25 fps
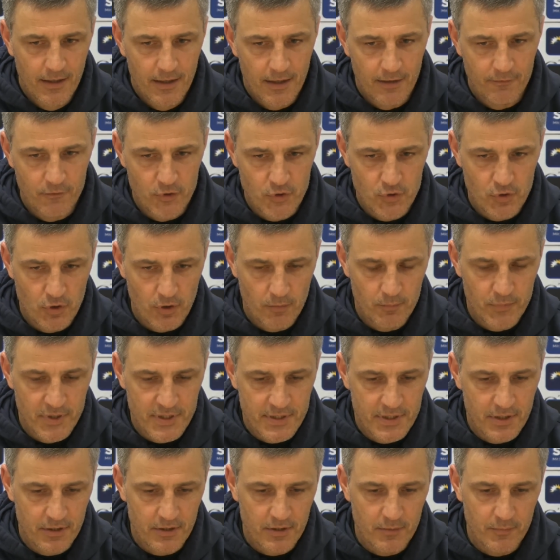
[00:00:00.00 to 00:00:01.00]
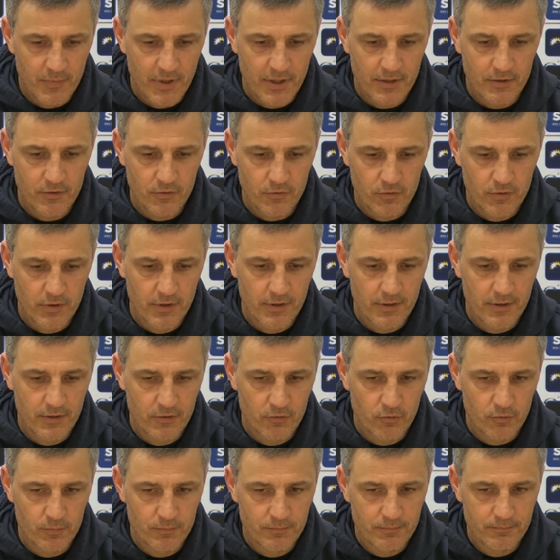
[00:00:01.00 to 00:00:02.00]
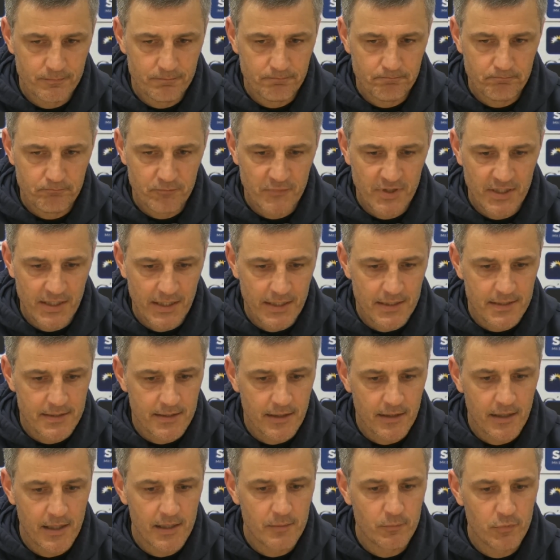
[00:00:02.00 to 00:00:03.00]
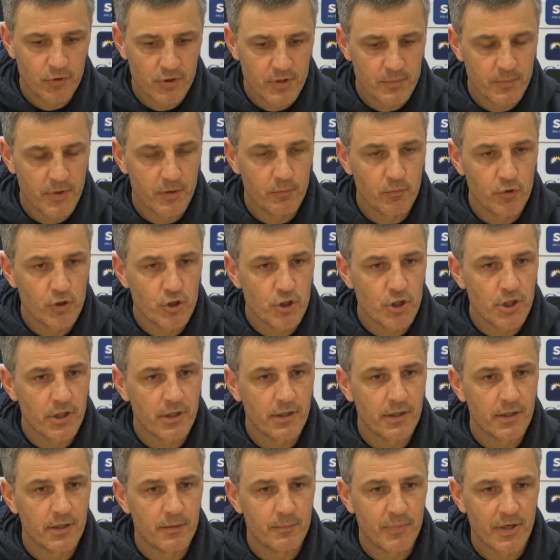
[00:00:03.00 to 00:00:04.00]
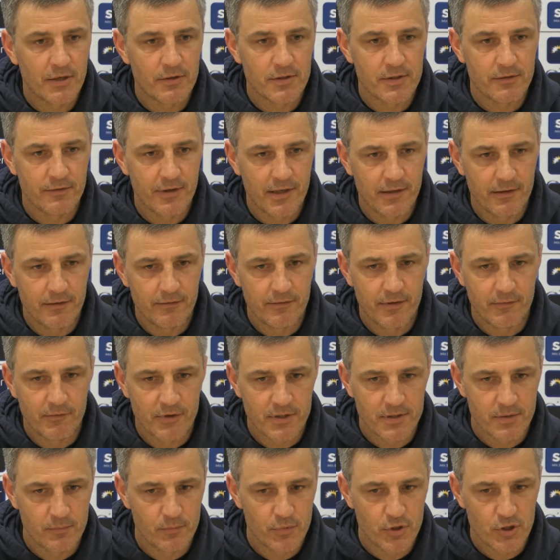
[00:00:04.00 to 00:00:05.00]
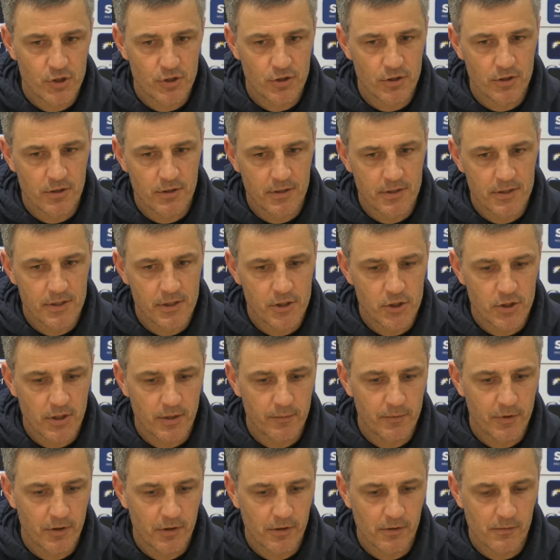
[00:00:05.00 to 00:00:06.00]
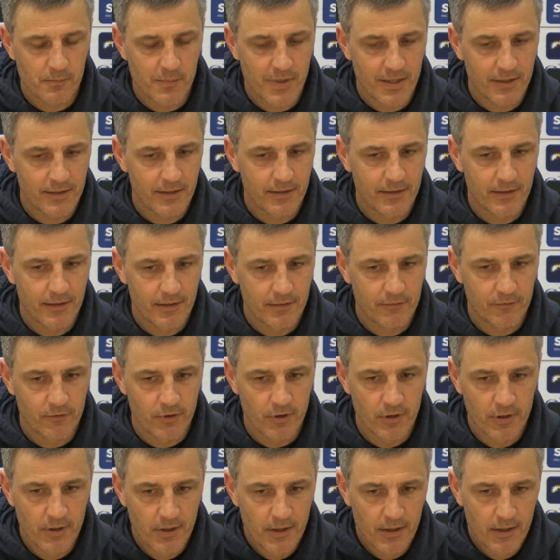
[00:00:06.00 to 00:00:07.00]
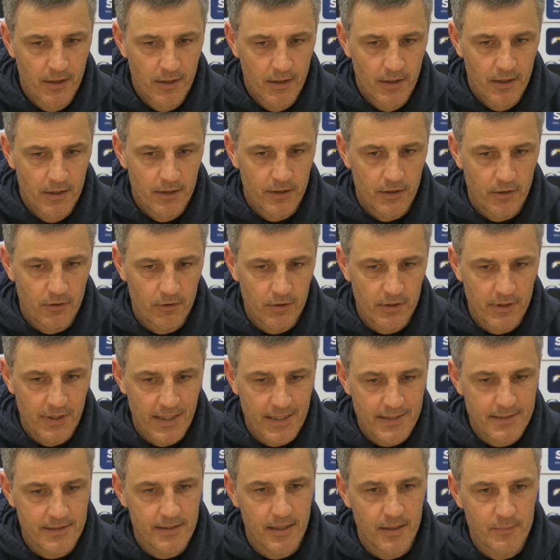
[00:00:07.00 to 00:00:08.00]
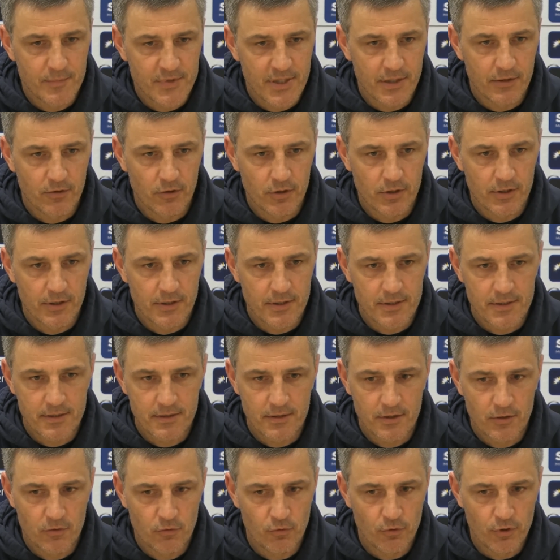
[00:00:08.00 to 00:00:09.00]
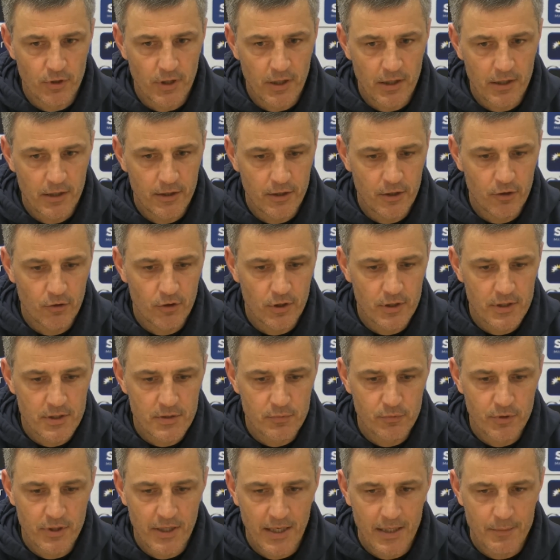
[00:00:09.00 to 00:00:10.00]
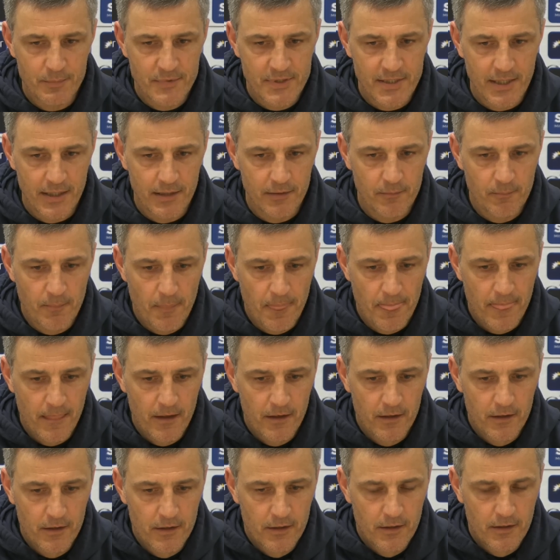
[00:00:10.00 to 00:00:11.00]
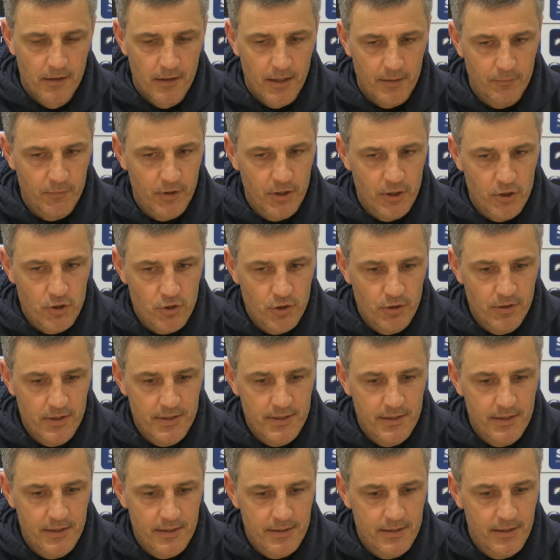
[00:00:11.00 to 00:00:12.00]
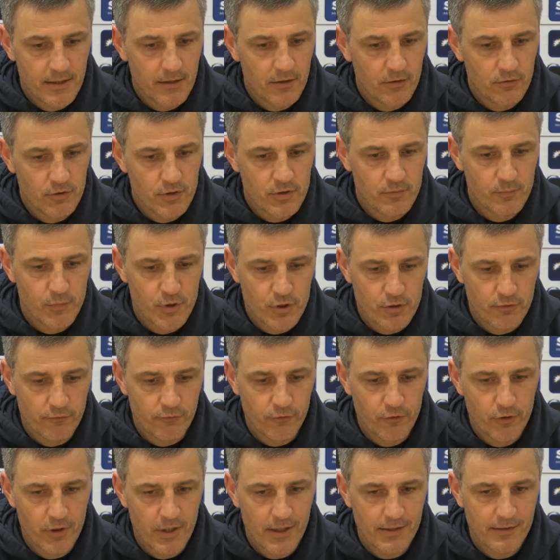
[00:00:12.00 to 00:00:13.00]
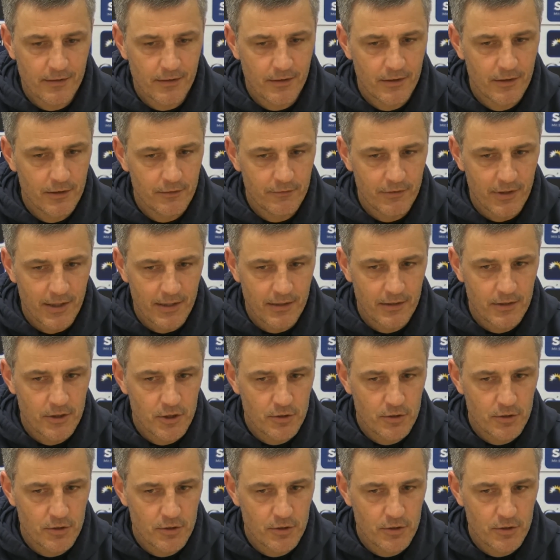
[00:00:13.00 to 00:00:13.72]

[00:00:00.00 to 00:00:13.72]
haben wir es zu kompliziert gemacht und äh, drum geht es dann halt bloß mit dem Unschieden in die Pause, weil wenn wir es ein bisschen zielstrebiger gemacht hätten, hätten wir da auch in der ersten Halbzeit noch das Tor nachlegen können, zweite Halbzeit hat man dann schon gesehen, dass Jena uns ein bisschen früher attackiert. Wir hatten